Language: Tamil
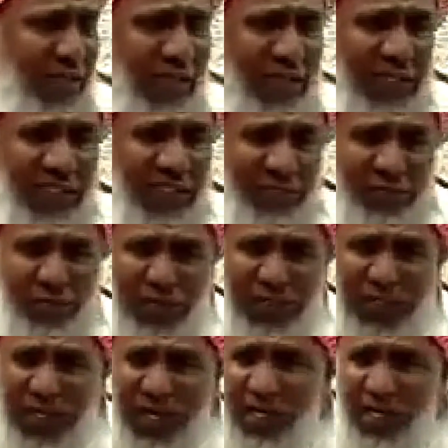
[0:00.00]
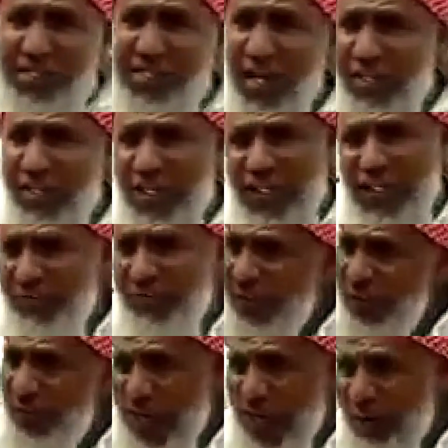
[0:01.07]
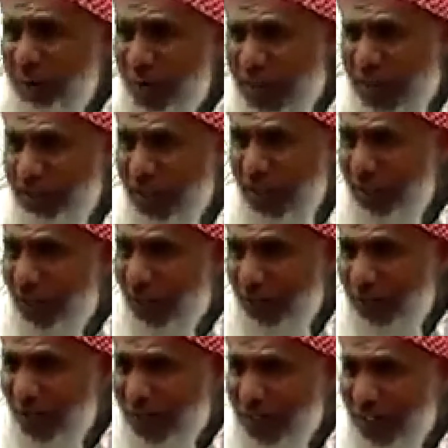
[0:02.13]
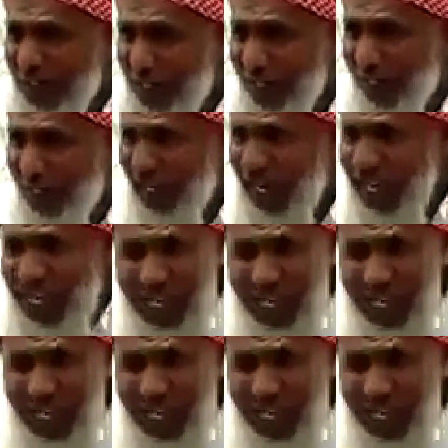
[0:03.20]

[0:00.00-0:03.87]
இந்த சமூகத்தில் அழிச்சாட்டியத்தை விட்டும் காப்பாற்ற வேண்டும் என்று துவா செய்தார்களே